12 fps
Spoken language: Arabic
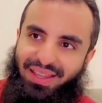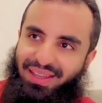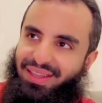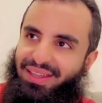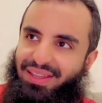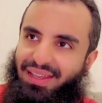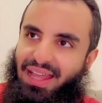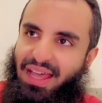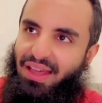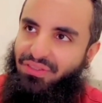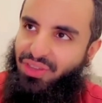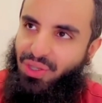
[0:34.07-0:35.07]
آه،
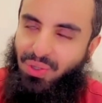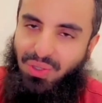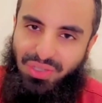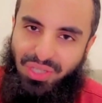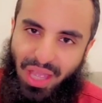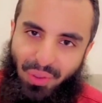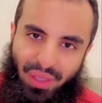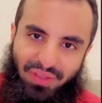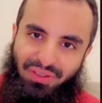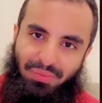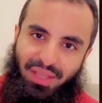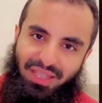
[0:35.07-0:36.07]
لها في كل زاوية في
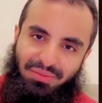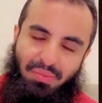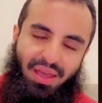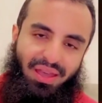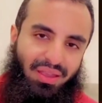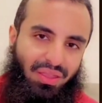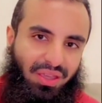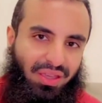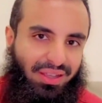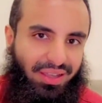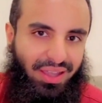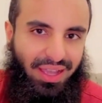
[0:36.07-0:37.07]
البيت معه
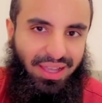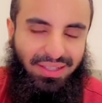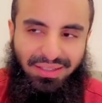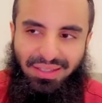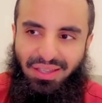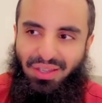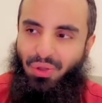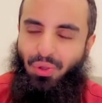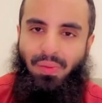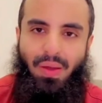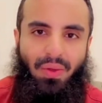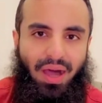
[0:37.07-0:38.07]
ذكريات
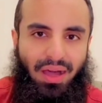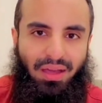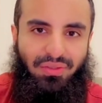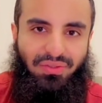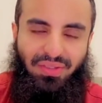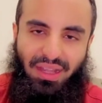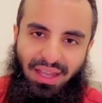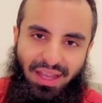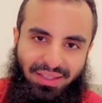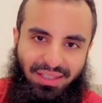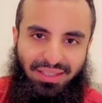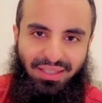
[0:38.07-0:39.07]
ومواقف
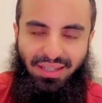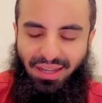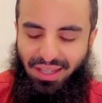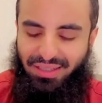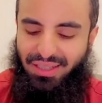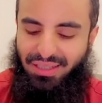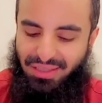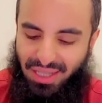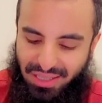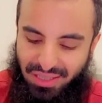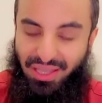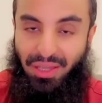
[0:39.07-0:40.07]
طلعاتها دخلاتها
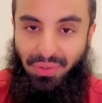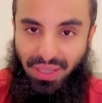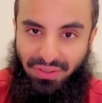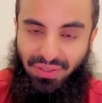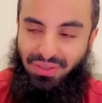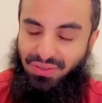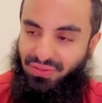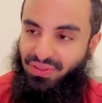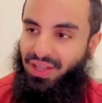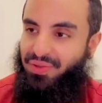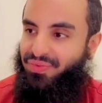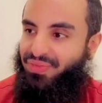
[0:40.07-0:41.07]
جلسته وياه في
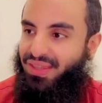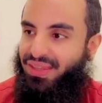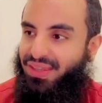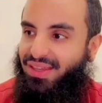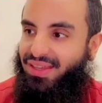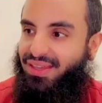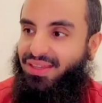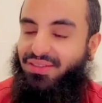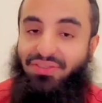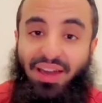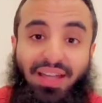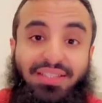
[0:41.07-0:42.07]
السفرة
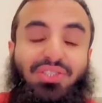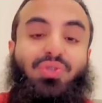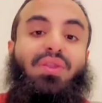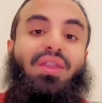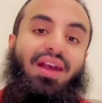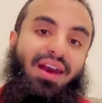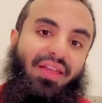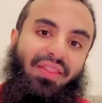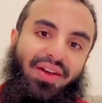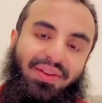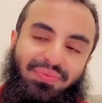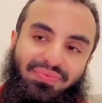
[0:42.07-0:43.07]
فقدت كل هذا